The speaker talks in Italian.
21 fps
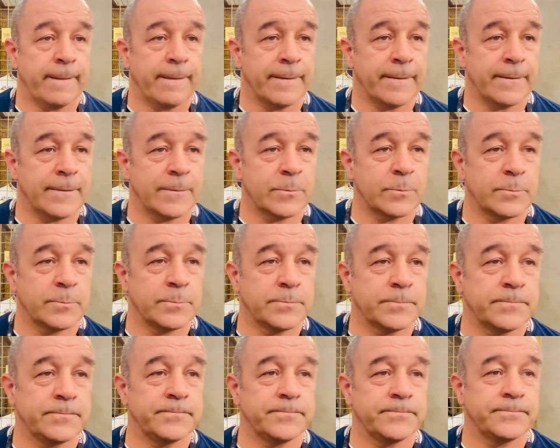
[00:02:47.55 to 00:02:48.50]
rimanendo
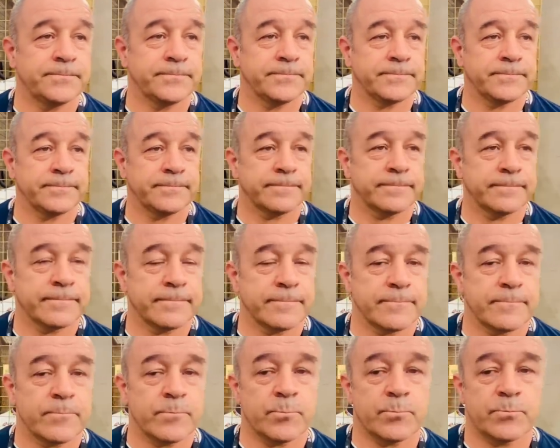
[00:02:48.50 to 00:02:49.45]
invece sulla pista,
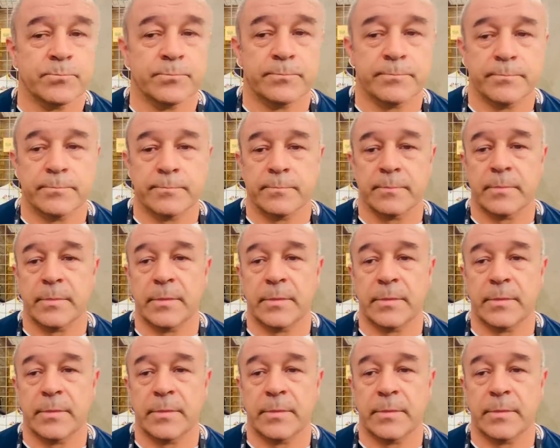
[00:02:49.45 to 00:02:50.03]
vedendo, insomma, passando